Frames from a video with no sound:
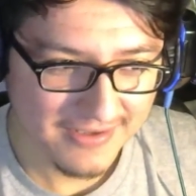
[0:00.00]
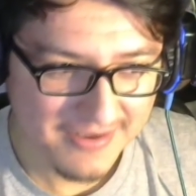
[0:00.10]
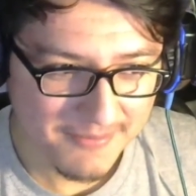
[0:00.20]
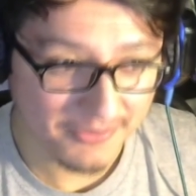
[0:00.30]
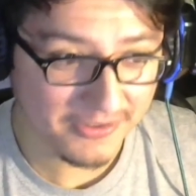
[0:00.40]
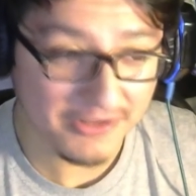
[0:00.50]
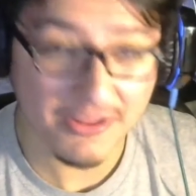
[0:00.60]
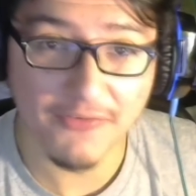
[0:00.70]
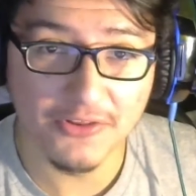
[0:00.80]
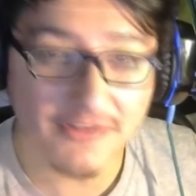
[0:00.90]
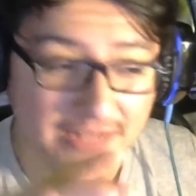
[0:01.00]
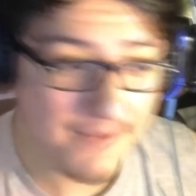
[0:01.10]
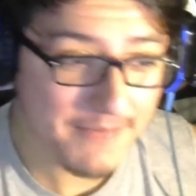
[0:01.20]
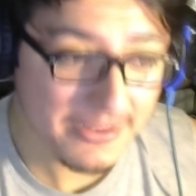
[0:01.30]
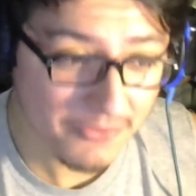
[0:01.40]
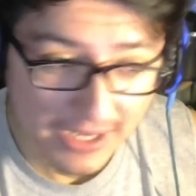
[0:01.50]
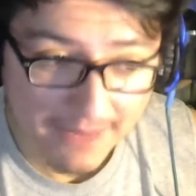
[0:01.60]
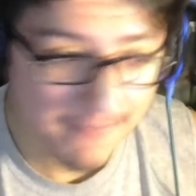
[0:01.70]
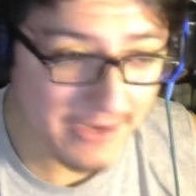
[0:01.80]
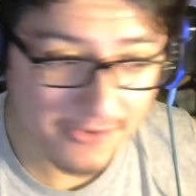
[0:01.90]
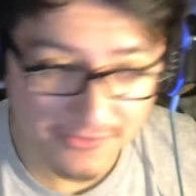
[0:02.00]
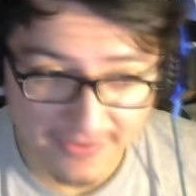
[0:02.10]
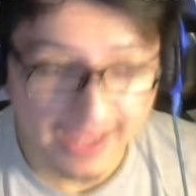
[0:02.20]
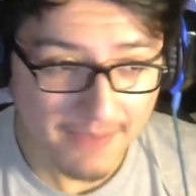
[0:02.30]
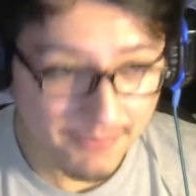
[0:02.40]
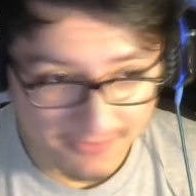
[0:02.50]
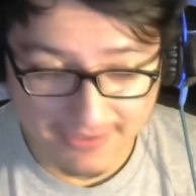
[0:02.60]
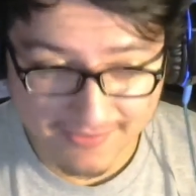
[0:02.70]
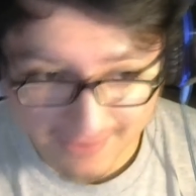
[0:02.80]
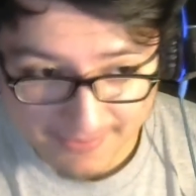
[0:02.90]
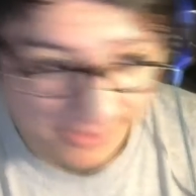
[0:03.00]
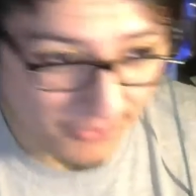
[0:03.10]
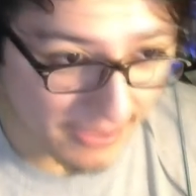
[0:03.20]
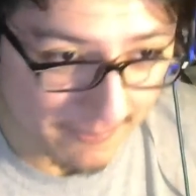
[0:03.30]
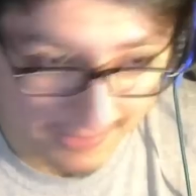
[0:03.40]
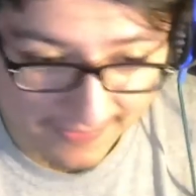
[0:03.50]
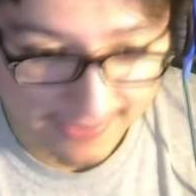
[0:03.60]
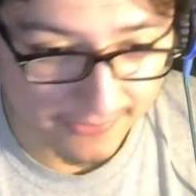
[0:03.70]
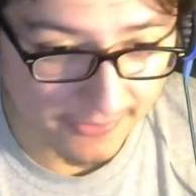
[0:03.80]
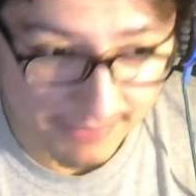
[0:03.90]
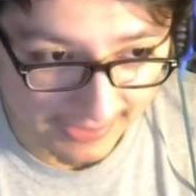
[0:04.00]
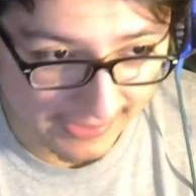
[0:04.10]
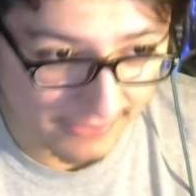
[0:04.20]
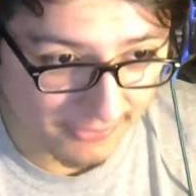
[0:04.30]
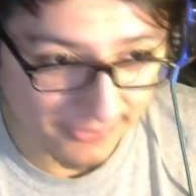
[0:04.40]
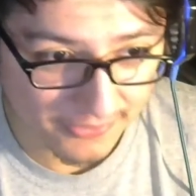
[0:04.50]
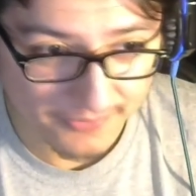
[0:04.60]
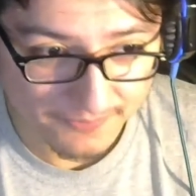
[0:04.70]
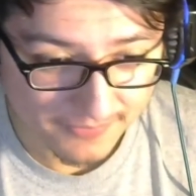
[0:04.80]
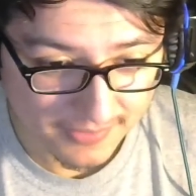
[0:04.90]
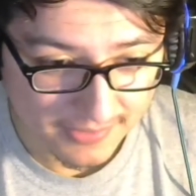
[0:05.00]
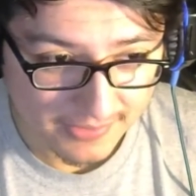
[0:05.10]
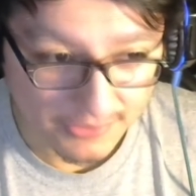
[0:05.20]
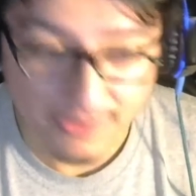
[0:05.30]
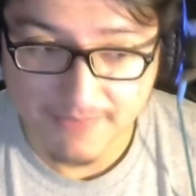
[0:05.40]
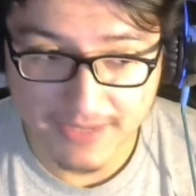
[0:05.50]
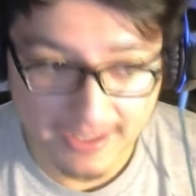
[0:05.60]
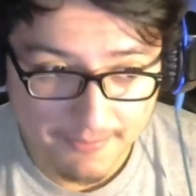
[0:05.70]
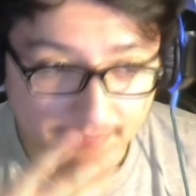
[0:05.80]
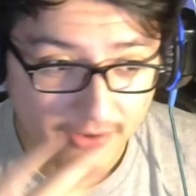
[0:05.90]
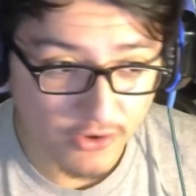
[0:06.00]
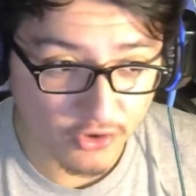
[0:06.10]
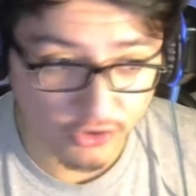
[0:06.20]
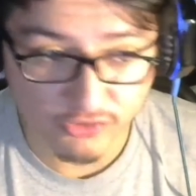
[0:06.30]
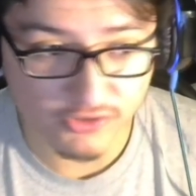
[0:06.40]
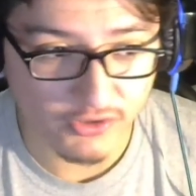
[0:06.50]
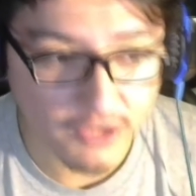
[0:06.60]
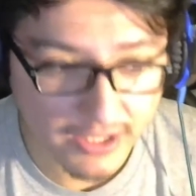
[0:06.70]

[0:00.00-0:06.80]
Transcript: Por cierto, de fondo estarán viendo un gameplay, no sé de qué, pero van a estar viendo un gameplay de algo. Para que no... No les empalague mi bello rostro, ¿ok?